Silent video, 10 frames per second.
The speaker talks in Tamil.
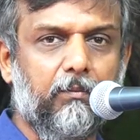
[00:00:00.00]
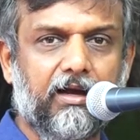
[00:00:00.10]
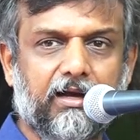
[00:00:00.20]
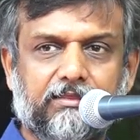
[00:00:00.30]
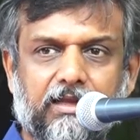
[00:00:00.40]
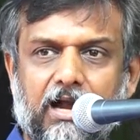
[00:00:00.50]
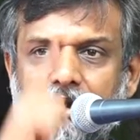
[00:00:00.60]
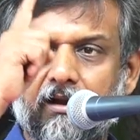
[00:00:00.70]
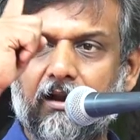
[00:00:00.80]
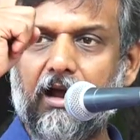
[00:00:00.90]

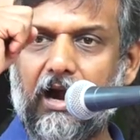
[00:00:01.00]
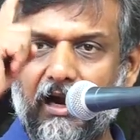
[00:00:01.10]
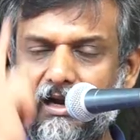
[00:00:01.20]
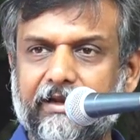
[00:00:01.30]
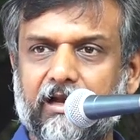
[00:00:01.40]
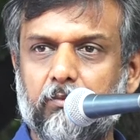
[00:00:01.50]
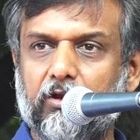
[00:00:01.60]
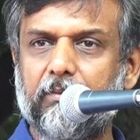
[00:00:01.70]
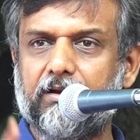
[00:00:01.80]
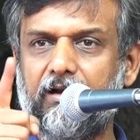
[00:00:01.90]
மூலமாகத்தான் அழிக்க
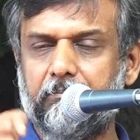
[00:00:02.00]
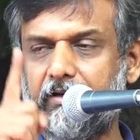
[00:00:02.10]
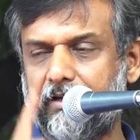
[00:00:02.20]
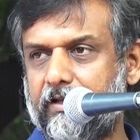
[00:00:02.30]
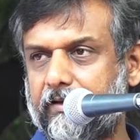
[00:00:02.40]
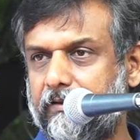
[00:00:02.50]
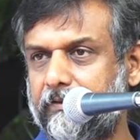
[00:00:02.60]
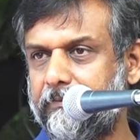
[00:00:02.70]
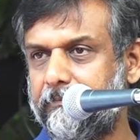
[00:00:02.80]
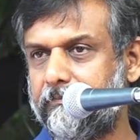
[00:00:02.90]
முடியும் என்று
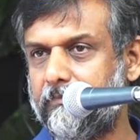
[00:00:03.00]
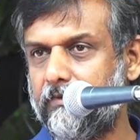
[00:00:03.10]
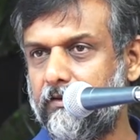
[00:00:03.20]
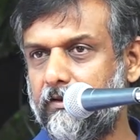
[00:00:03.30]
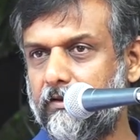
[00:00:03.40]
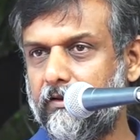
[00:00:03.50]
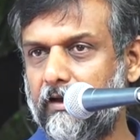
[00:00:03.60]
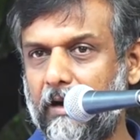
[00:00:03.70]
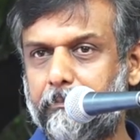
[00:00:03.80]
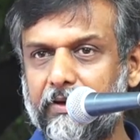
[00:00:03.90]
நம்புகிறார்கள்
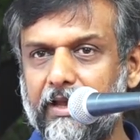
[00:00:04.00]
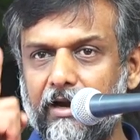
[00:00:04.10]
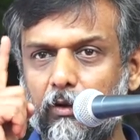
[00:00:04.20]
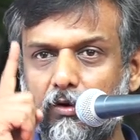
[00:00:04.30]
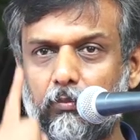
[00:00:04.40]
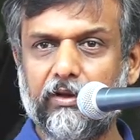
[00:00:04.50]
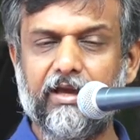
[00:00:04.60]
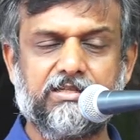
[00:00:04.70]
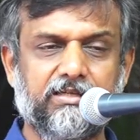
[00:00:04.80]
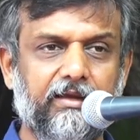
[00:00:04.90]
அப்படியான ஒரு
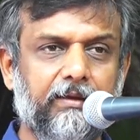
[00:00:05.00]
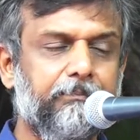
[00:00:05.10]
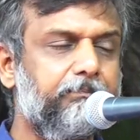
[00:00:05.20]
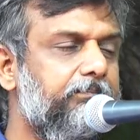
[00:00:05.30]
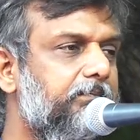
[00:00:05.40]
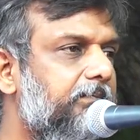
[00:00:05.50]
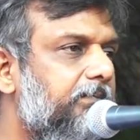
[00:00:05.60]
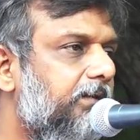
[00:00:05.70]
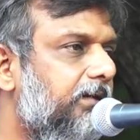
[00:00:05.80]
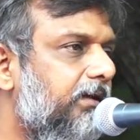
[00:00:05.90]
முயற்சி
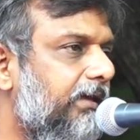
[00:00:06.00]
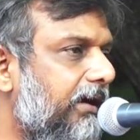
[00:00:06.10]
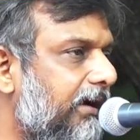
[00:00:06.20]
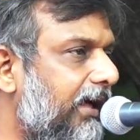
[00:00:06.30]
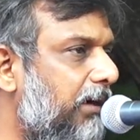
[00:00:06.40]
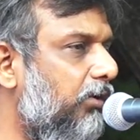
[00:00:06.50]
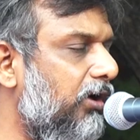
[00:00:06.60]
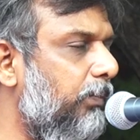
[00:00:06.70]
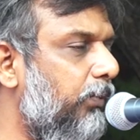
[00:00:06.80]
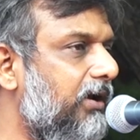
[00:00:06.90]
இரண்டாம்
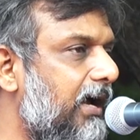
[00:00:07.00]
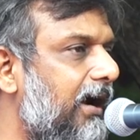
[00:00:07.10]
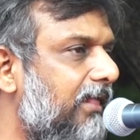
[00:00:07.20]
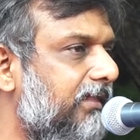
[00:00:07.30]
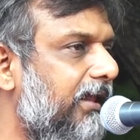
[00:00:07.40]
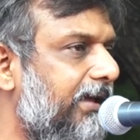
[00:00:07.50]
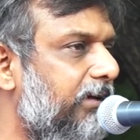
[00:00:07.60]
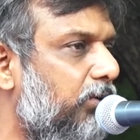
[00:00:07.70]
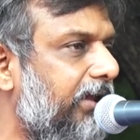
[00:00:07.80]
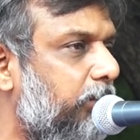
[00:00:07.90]
உலக போர் காலத்திலேயே
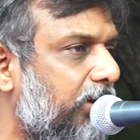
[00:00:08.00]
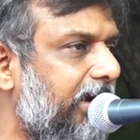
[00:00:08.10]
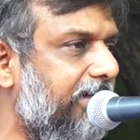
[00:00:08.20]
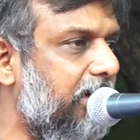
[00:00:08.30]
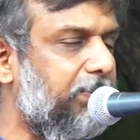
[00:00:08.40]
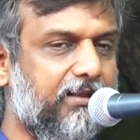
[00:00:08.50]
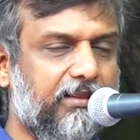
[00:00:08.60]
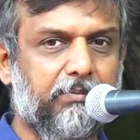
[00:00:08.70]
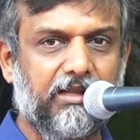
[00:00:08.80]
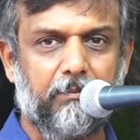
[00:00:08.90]
முறி
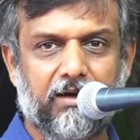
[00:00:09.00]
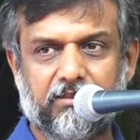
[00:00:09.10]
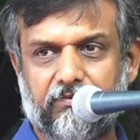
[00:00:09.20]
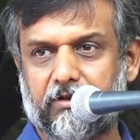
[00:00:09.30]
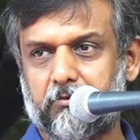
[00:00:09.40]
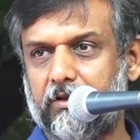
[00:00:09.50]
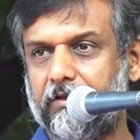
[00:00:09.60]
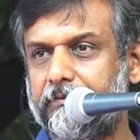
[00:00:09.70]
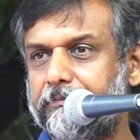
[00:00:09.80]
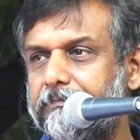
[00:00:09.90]
முறியடிக்கப்பட்டது என்பதை நாம்
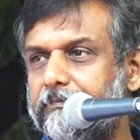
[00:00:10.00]
மறந்துவிடக்கூடாது